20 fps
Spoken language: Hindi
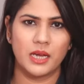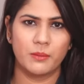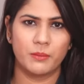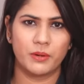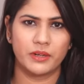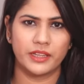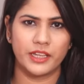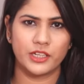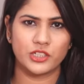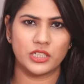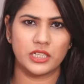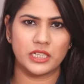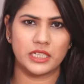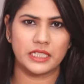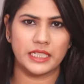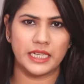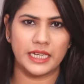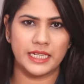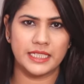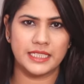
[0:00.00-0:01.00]
प्रदेश
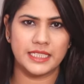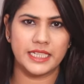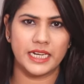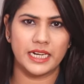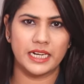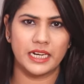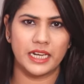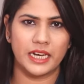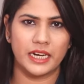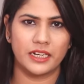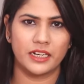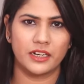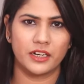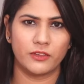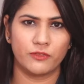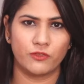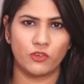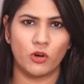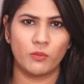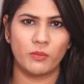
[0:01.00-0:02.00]
टेनेंसी एंड लैंड
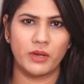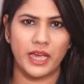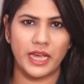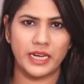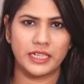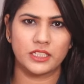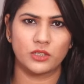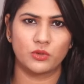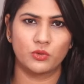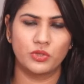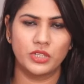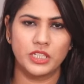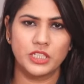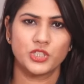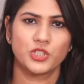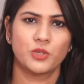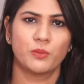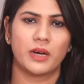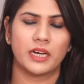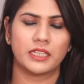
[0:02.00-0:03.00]
रिफॉर्म एक्ट
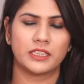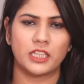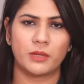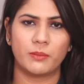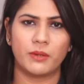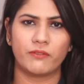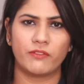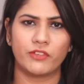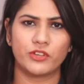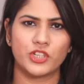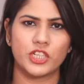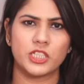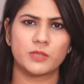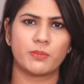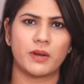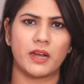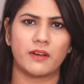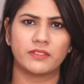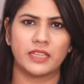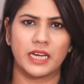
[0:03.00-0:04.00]
उन्नीस में विशेष
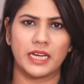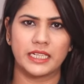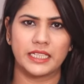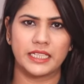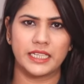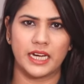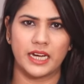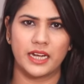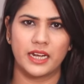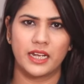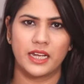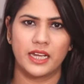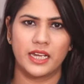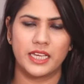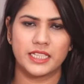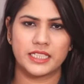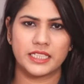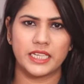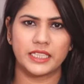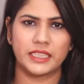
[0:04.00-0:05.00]
प्रावधान किया
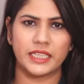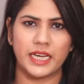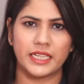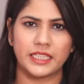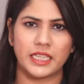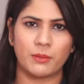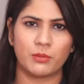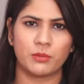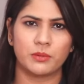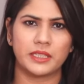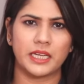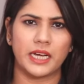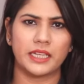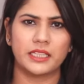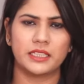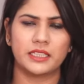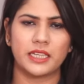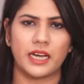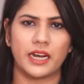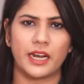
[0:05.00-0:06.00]
इसके तहत आपको बता
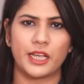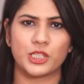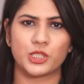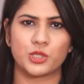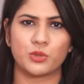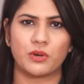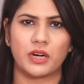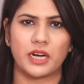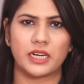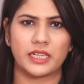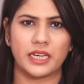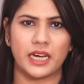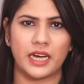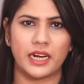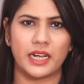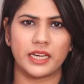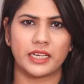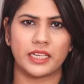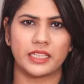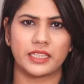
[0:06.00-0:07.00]
दें धारा एक
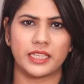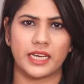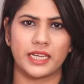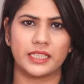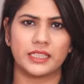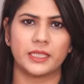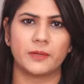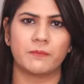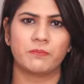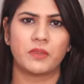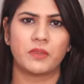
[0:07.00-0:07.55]
के तहत